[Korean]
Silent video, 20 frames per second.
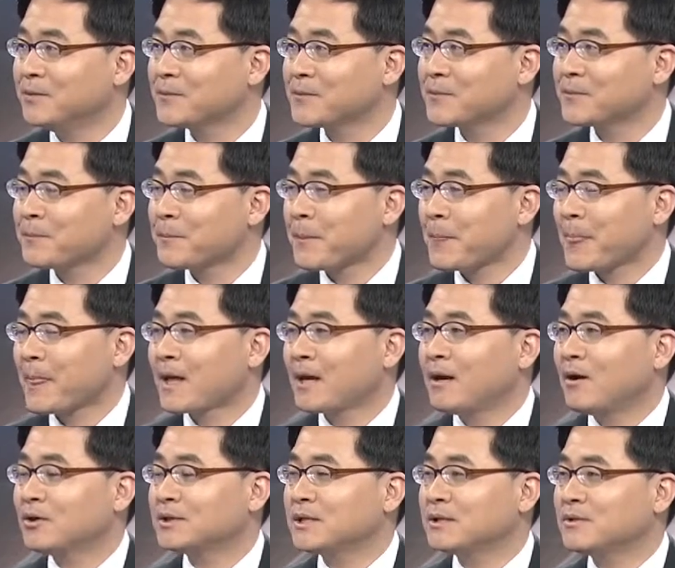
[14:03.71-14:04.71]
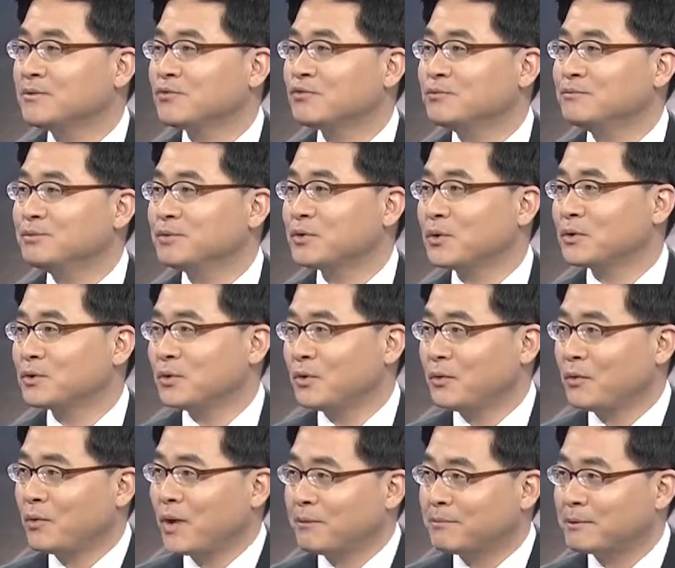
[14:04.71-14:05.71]
네. 어쨌든 군부도
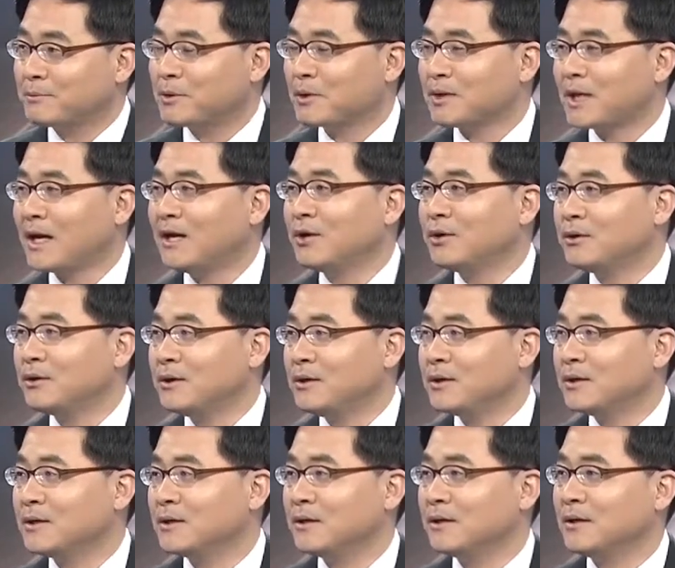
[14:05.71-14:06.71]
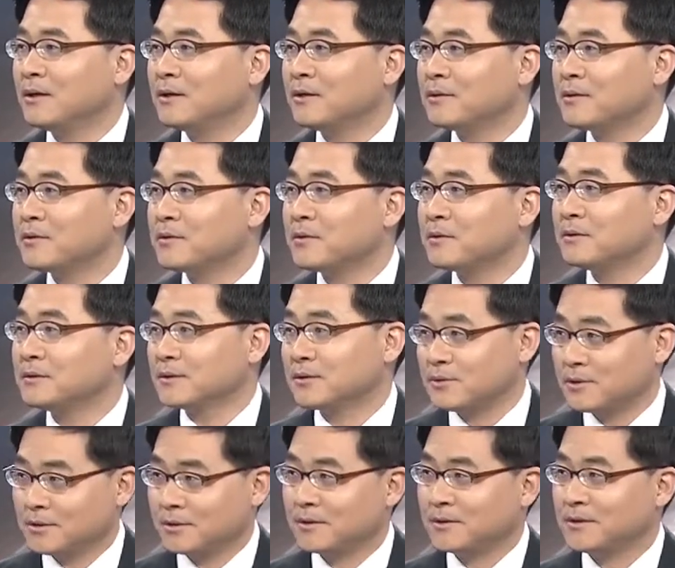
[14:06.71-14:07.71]
또 외부로부터 달러를 어,
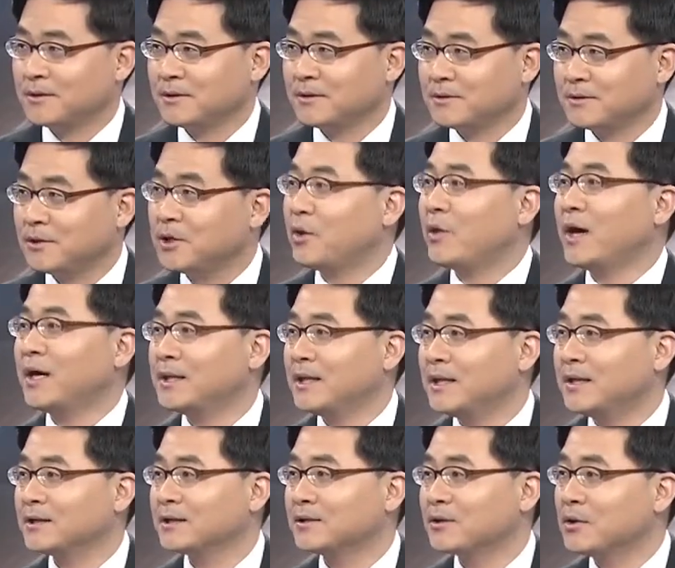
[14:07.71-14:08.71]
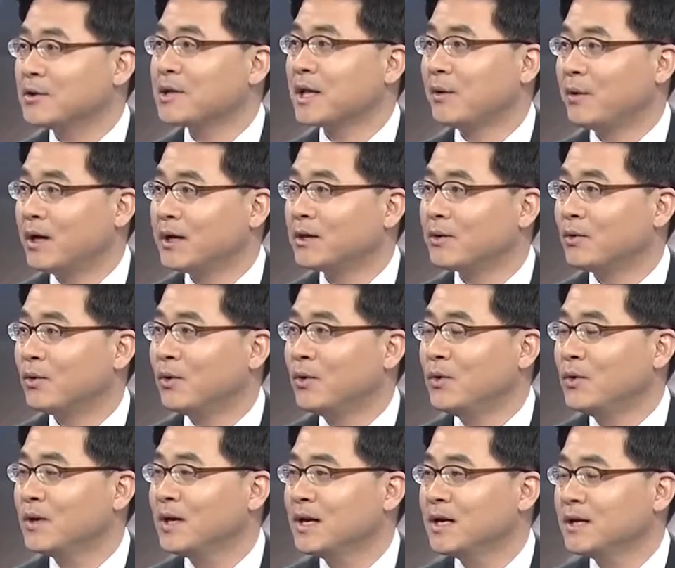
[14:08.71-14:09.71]
그, 들여와야 되는 그런
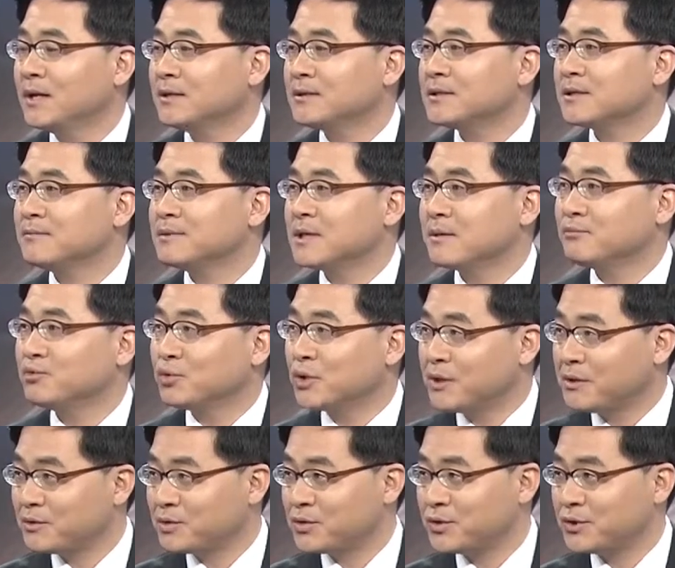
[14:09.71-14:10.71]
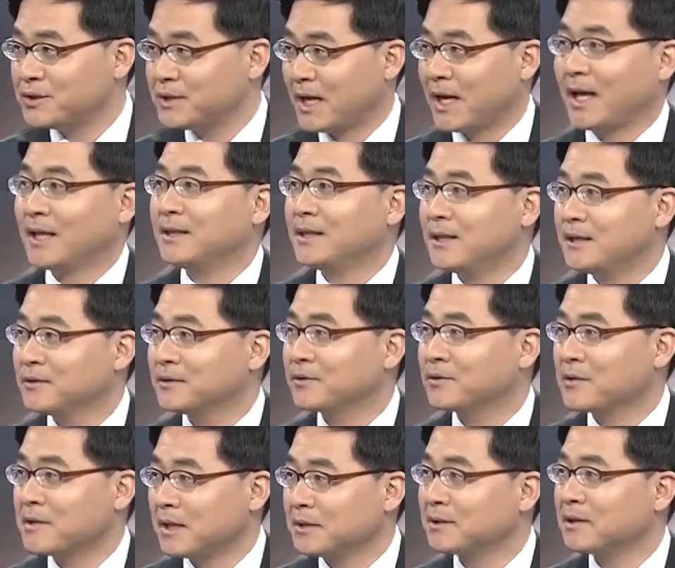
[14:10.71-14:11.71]
상황이고 지금 이제 무기 수출은 잘 안 되는
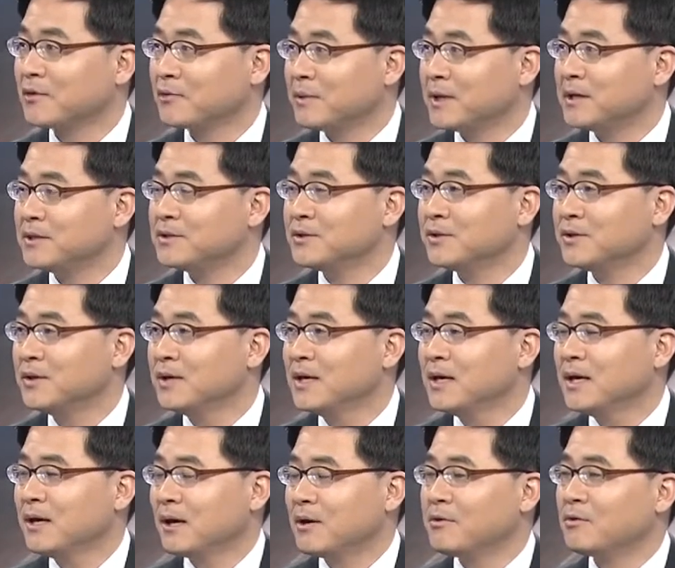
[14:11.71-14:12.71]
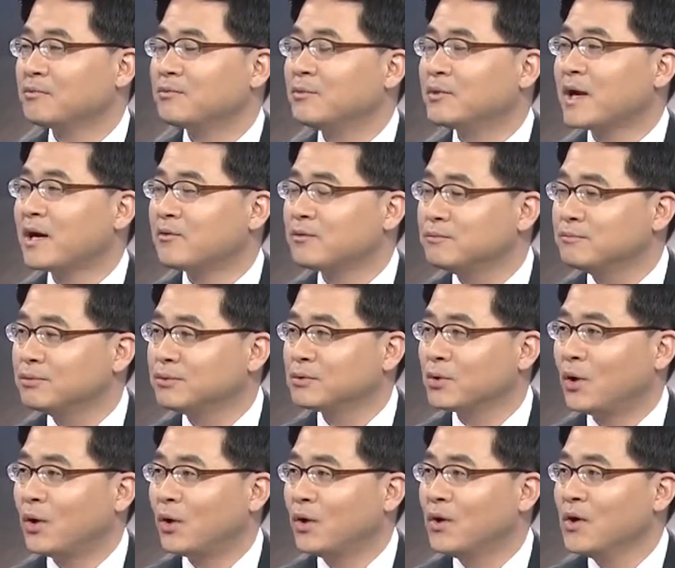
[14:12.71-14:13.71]
그런 네. 상태고 말이죠. 그래서 북한
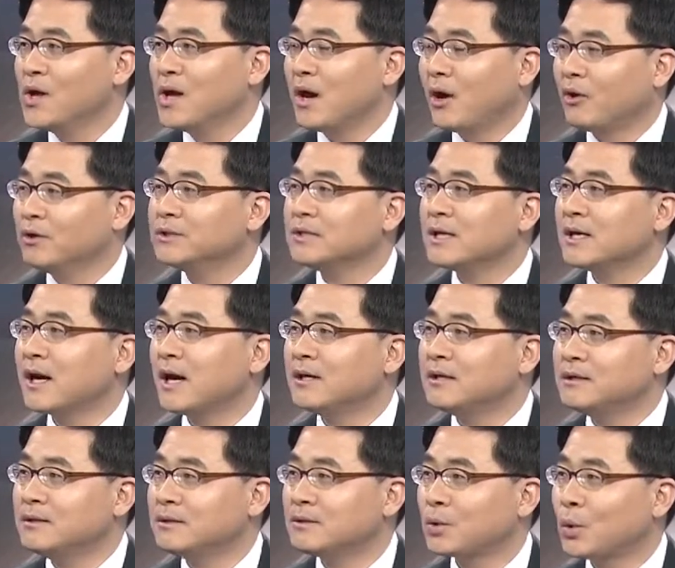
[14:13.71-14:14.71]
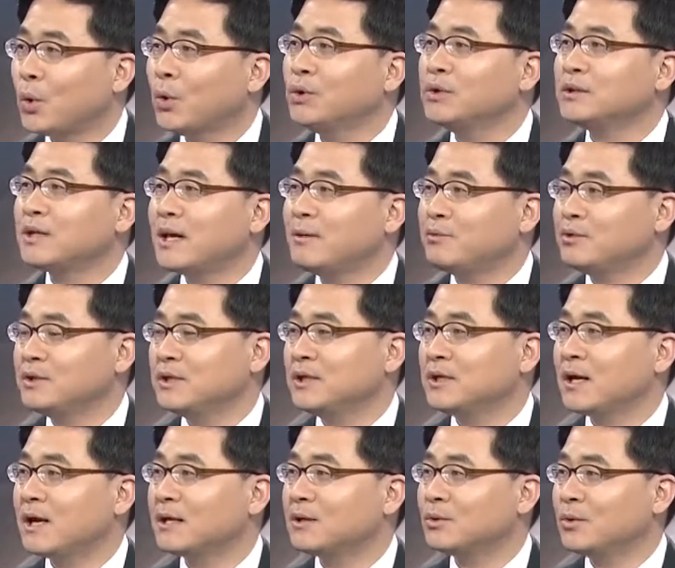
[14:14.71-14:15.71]
군부도 언젠가는 돈
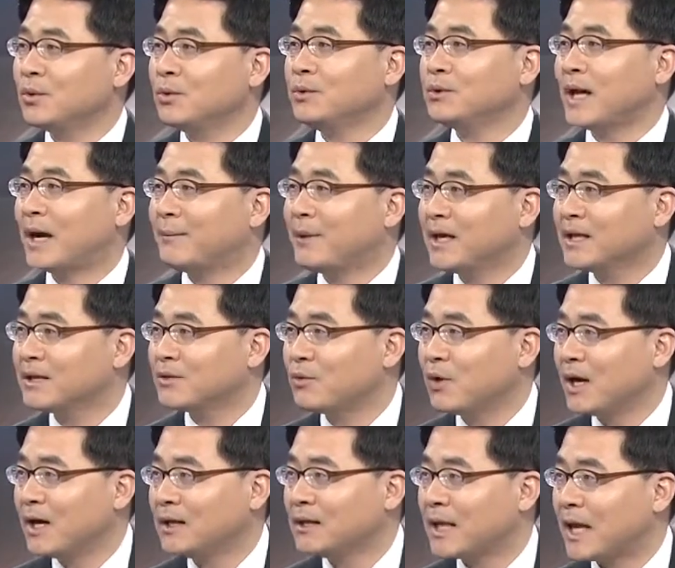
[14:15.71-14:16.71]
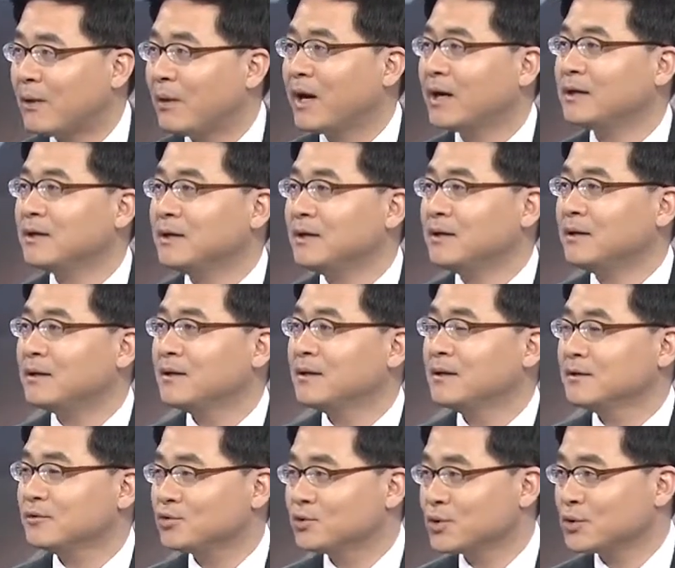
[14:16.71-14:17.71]
때문이라도 남한과 대화를
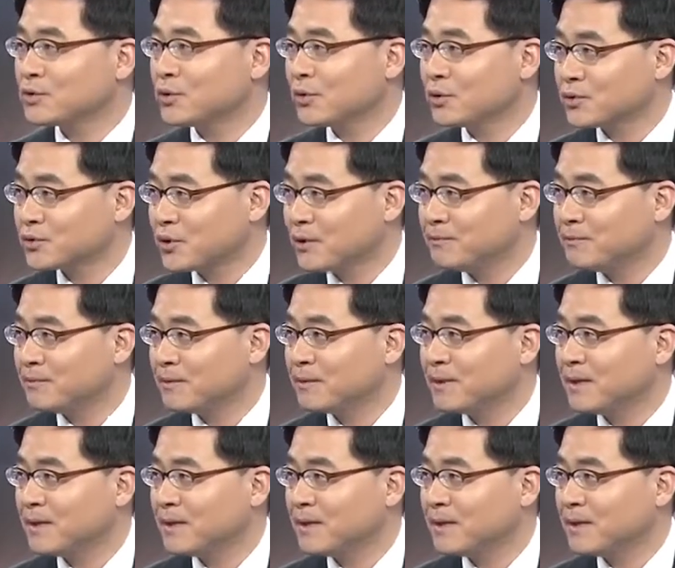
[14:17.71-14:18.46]
주도적으로 좀